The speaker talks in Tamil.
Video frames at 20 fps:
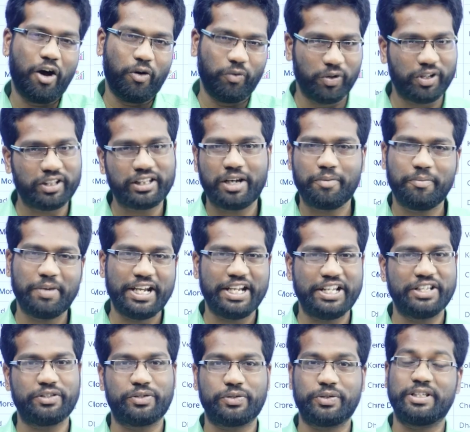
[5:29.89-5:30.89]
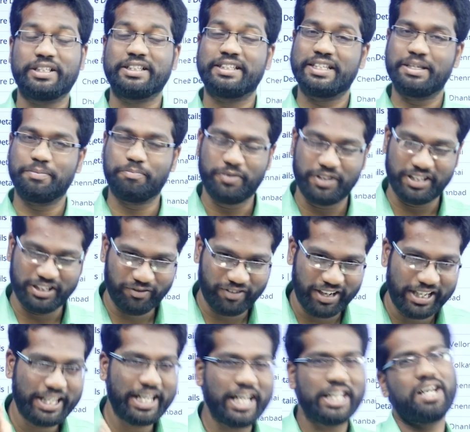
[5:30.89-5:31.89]
அவ்வளோதான் மைடியர் டியர் ஸ்டூடெண்ட்ஸ் இது
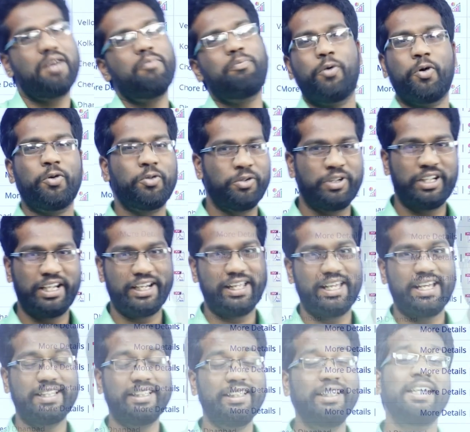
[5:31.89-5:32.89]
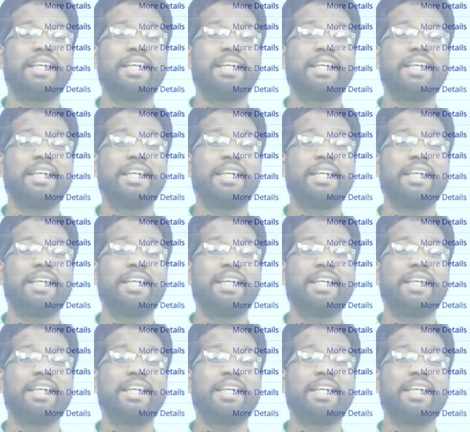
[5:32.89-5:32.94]
வழியாக தான் போகணும்னு கிடையாது